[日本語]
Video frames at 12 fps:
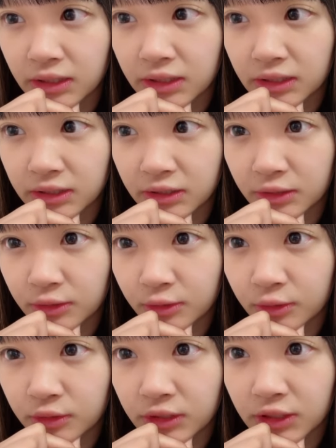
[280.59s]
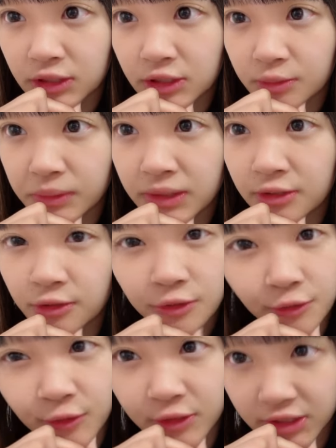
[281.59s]
えー、っとクラスメイト
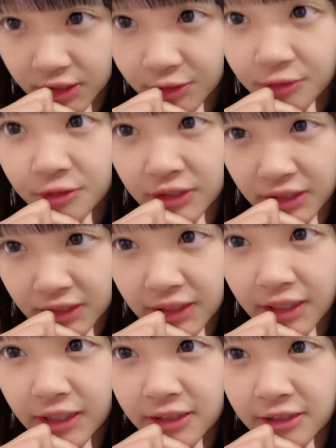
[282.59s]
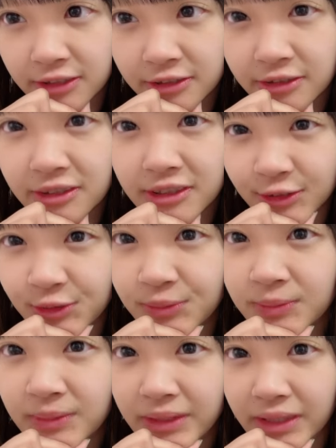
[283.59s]
と星の温度だった気がするそう
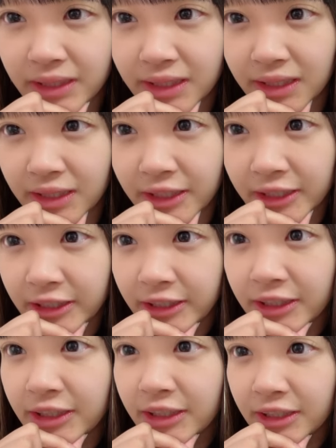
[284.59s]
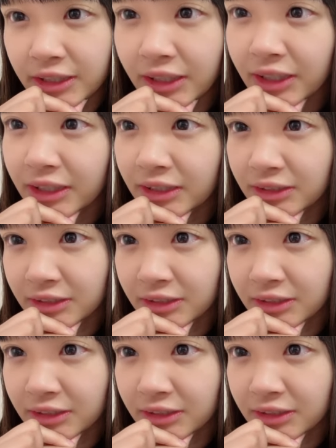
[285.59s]
で